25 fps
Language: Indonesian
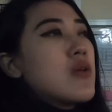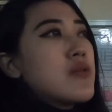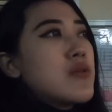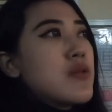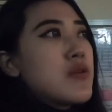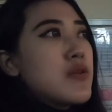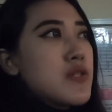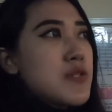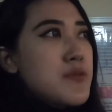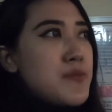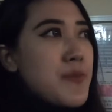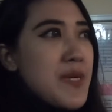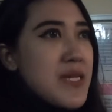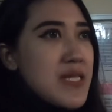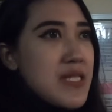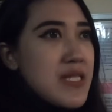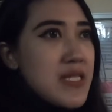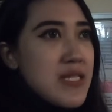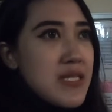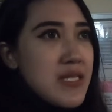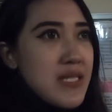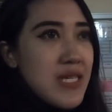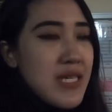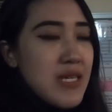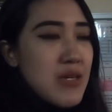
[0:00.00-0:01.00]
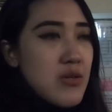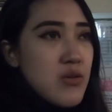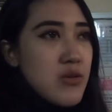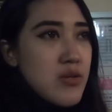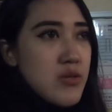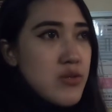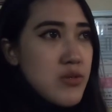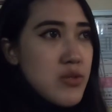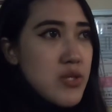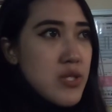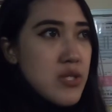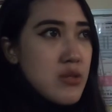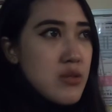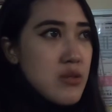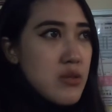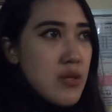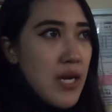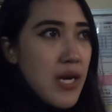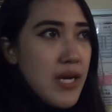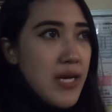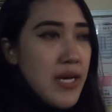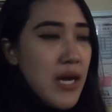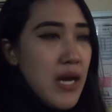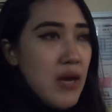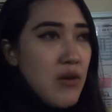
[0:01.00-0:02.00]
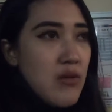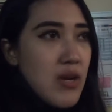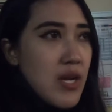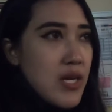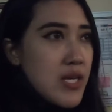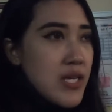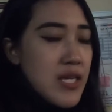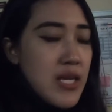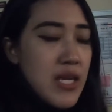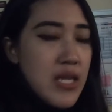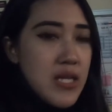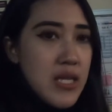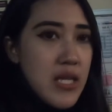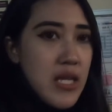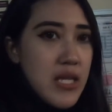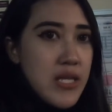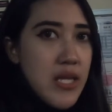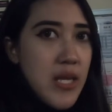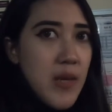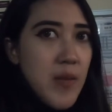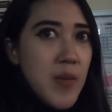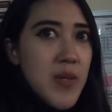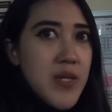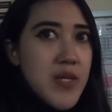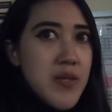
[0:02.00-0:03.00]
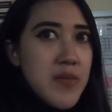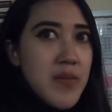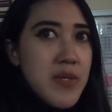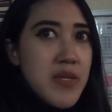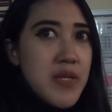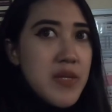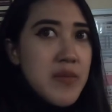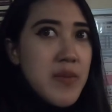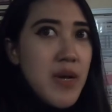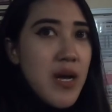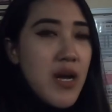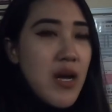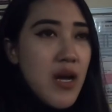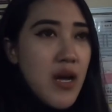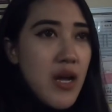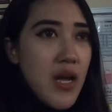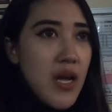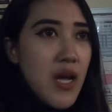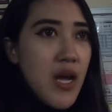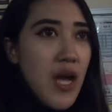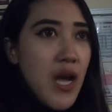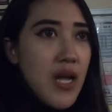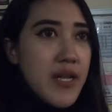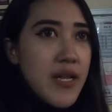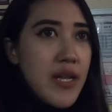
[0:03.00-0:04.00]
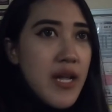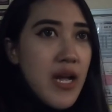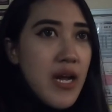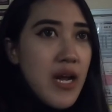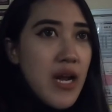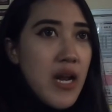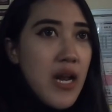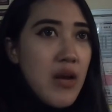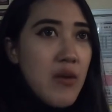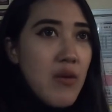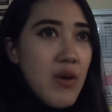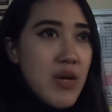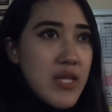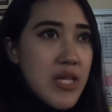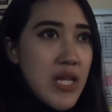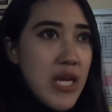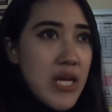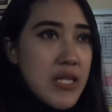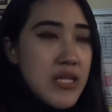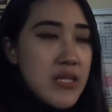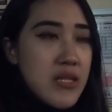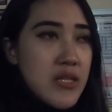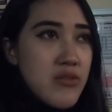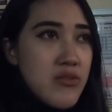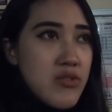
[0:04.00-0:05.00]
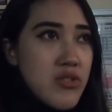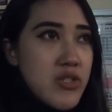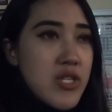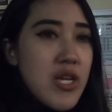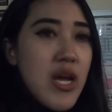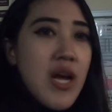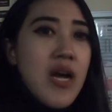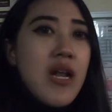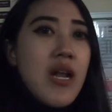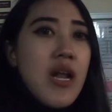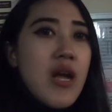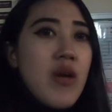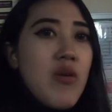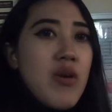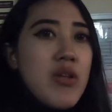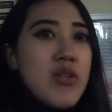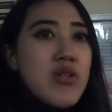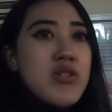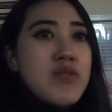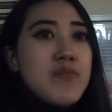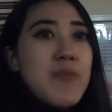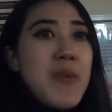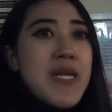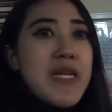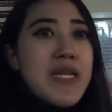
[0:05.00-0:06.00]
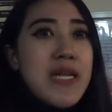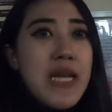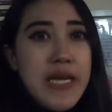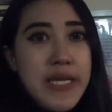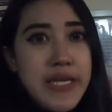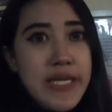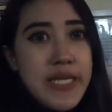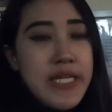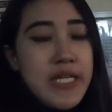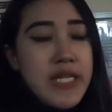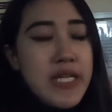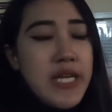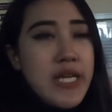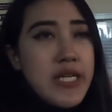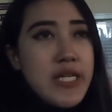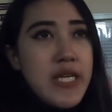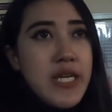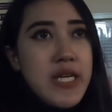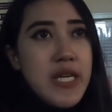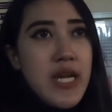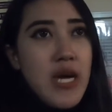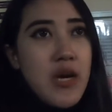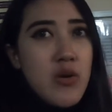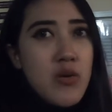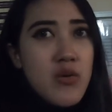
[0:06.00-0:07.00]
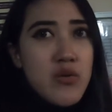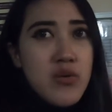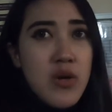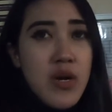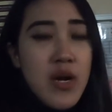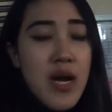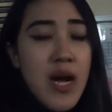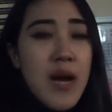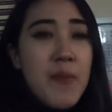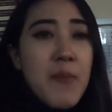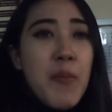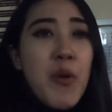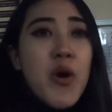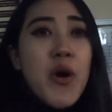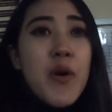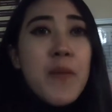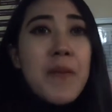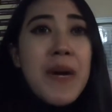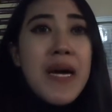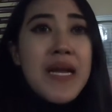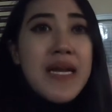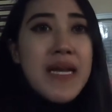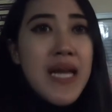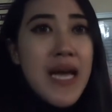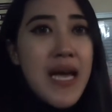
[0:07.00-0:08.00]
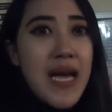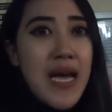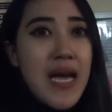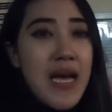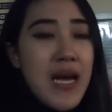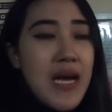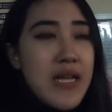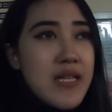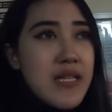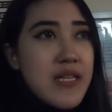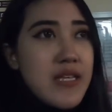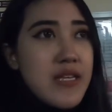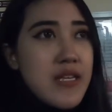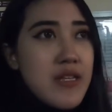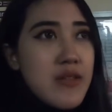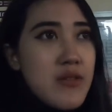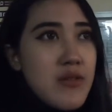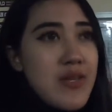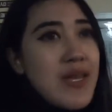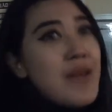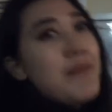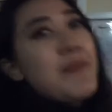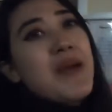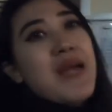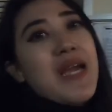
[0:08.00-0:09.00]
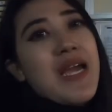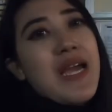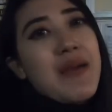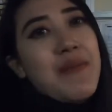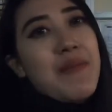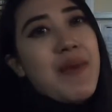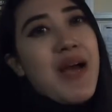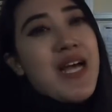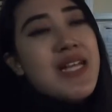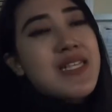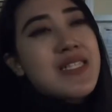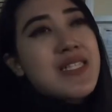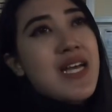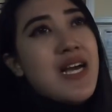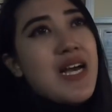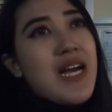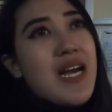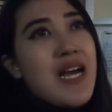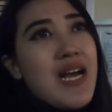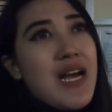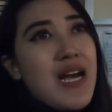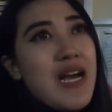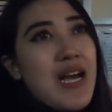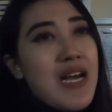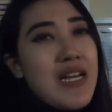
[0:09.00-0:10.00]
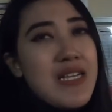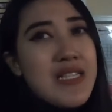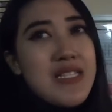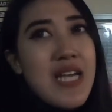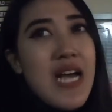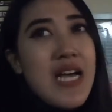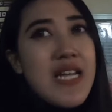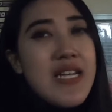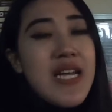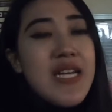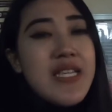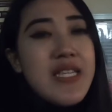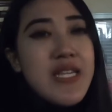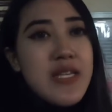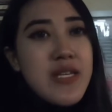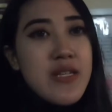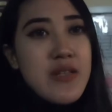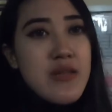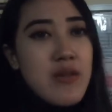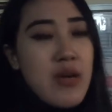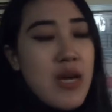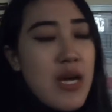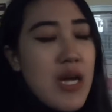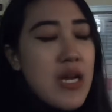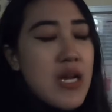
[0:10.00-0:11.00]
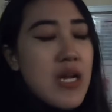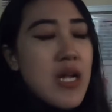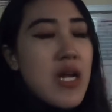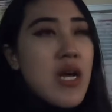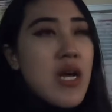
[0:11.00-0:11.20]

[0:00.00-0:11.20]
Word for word: terus pas di Sengoku itu kayak aku lagi lihat-lihat table tiba-tiba eh ada yang lewat kan terus dia ngelewat terus balik lagi nanyain aku ha mau kemana katanya gitu ya pakai bahasa seadanya gitu kan